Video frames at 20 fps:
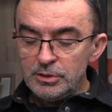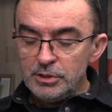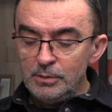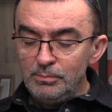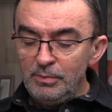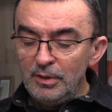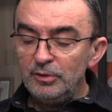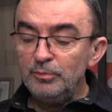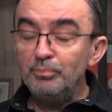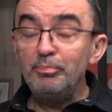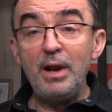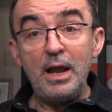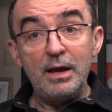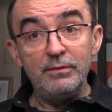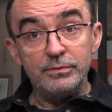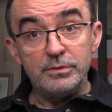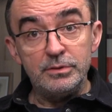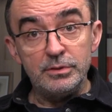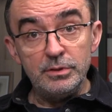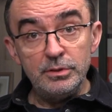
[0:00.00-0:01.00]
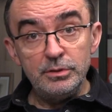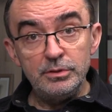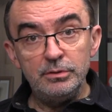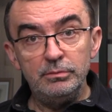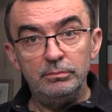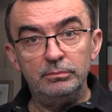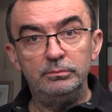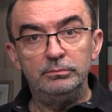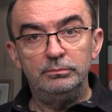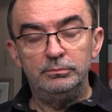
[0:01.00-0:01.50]
trzeba
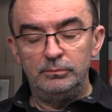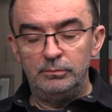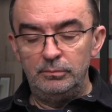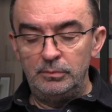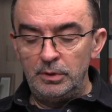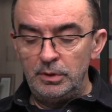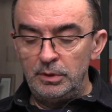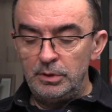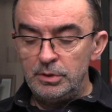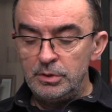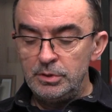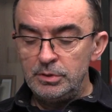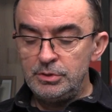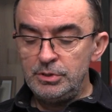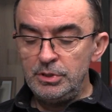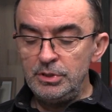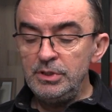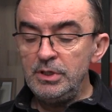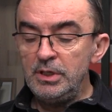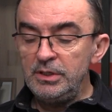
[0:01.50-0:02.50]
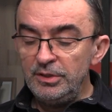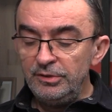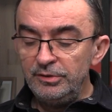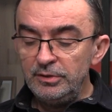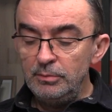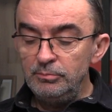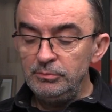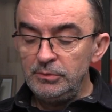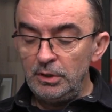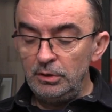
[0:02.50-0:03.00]
sprawdzić, czy nie
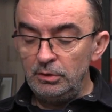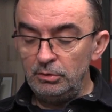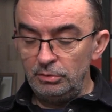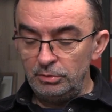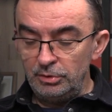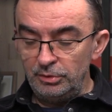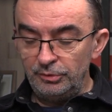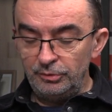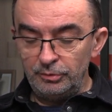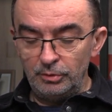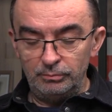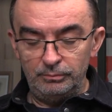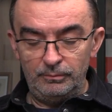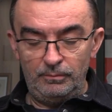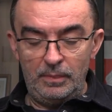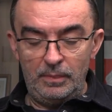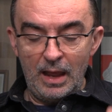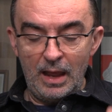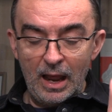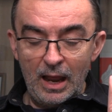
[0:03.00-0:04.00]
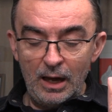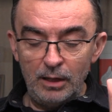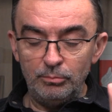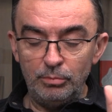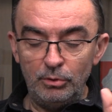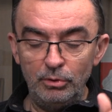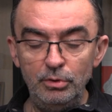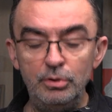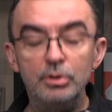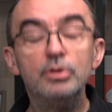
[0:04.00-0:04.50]
jestem terrorystą,
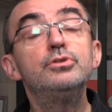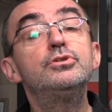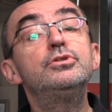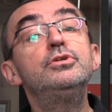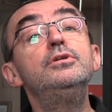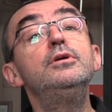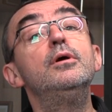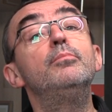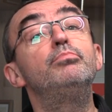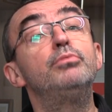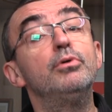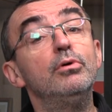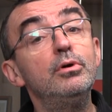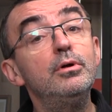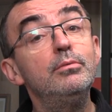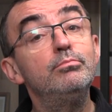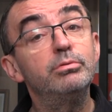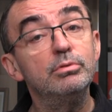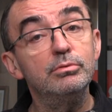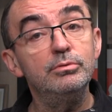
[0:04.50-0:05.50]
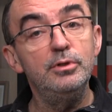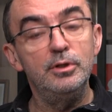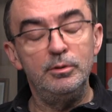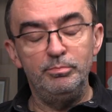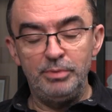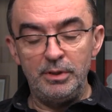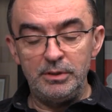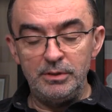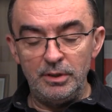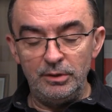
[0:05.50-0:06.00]
albo czy nie piorę brudnych
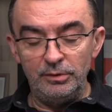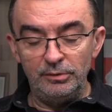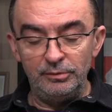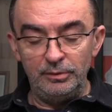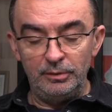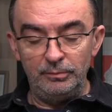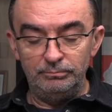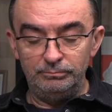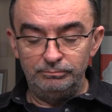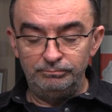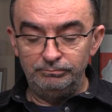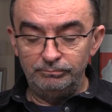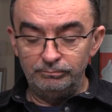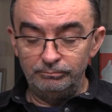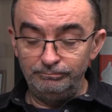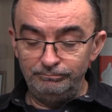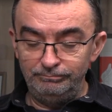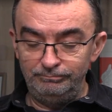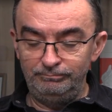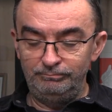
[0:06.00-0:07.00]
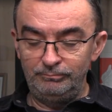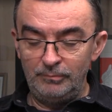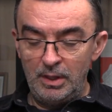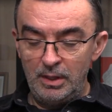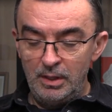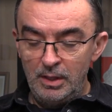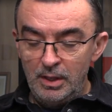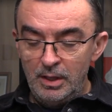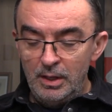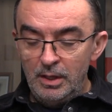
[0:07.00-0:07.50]
pieniędzy. Hmm.
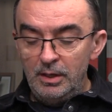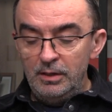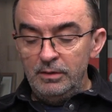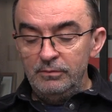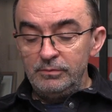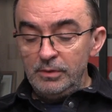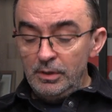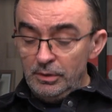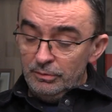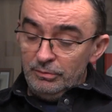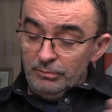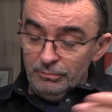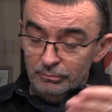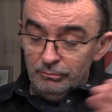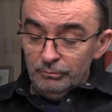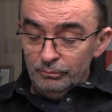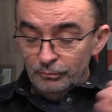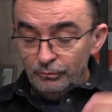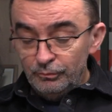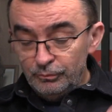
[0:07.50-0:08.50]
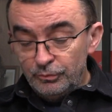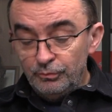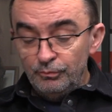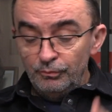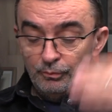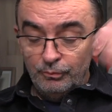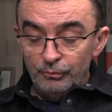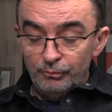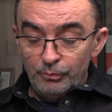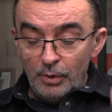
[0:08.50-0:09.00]
Więc
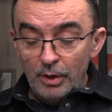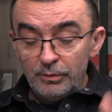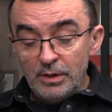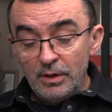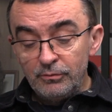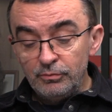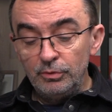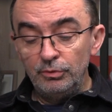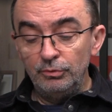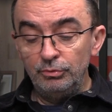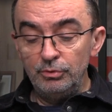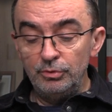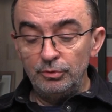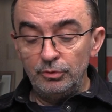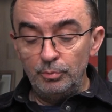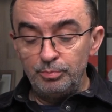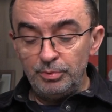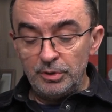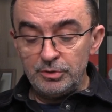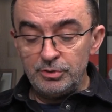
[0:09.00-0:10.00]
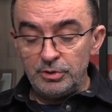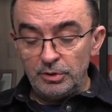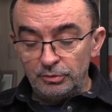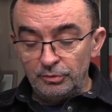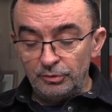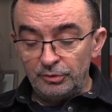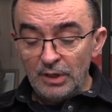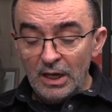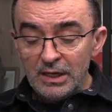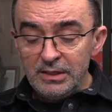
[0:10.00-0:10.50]
nawiązując do
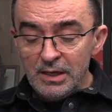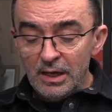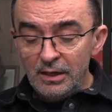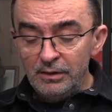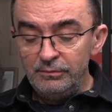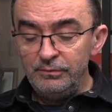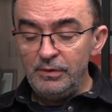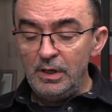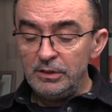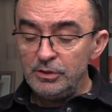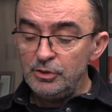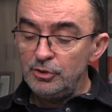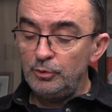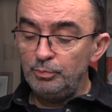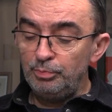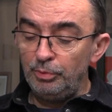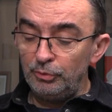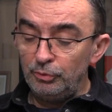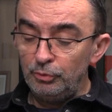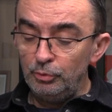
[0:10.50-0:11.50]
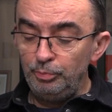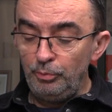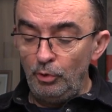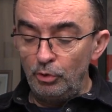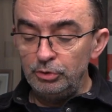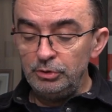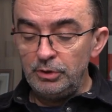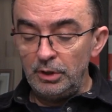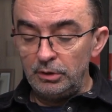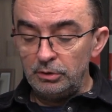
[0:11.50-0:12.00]
pierwszego zdania, w jakiś sposób
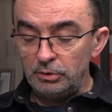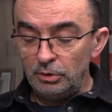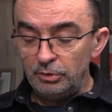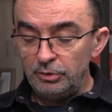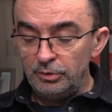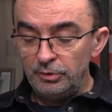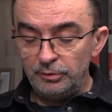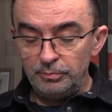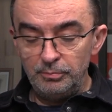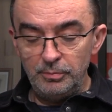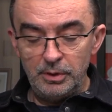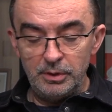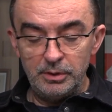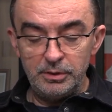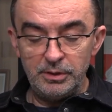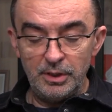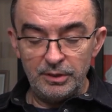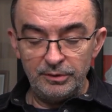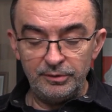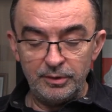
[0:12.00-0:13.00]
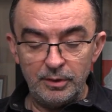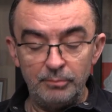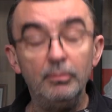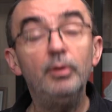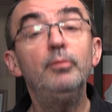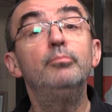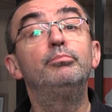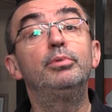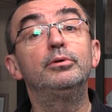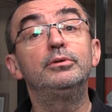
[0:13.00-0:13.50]
o terroryzm
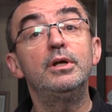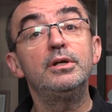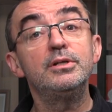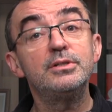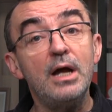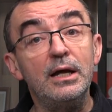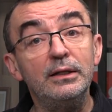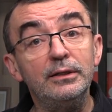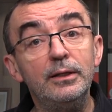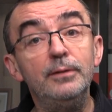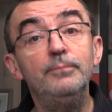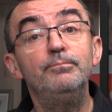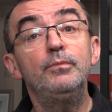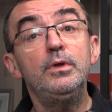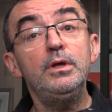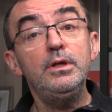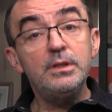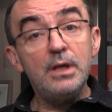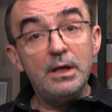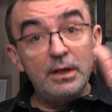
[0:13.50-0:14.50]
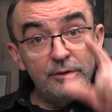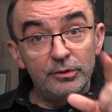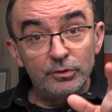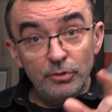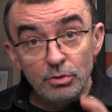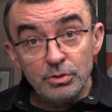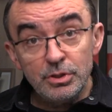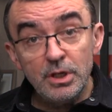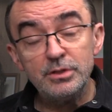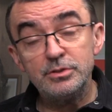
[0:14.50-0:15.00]
jestem podejrzany. I teraz
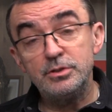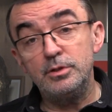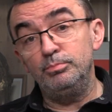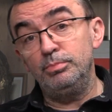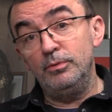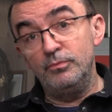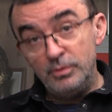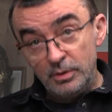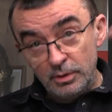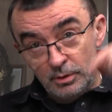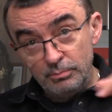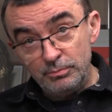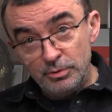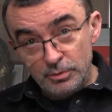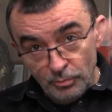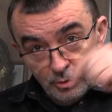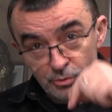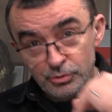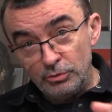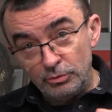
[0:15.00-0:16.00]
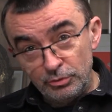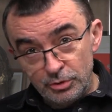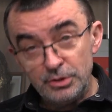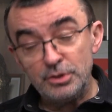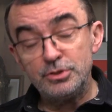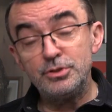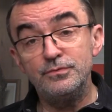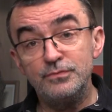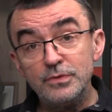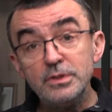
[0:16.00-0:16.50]
do rzeczy. Powinienem być może od
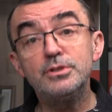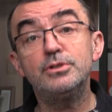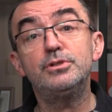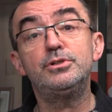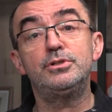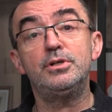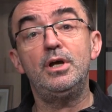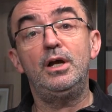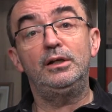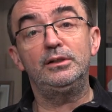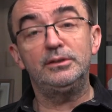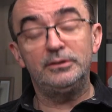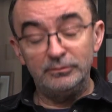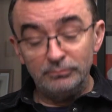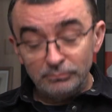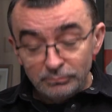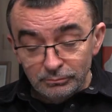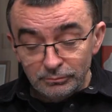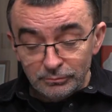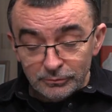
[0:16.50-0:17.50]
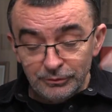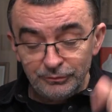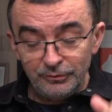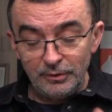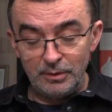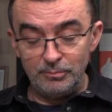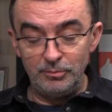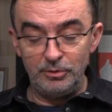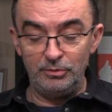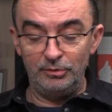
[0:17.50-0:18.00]
rzeczy wyjść, ale
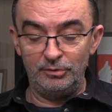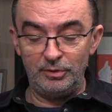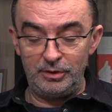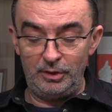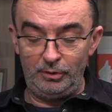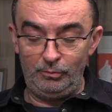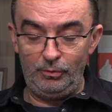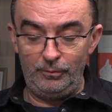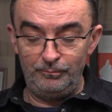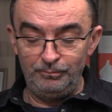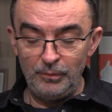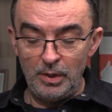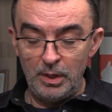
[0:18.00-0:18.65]
chwilę mi to zajęło.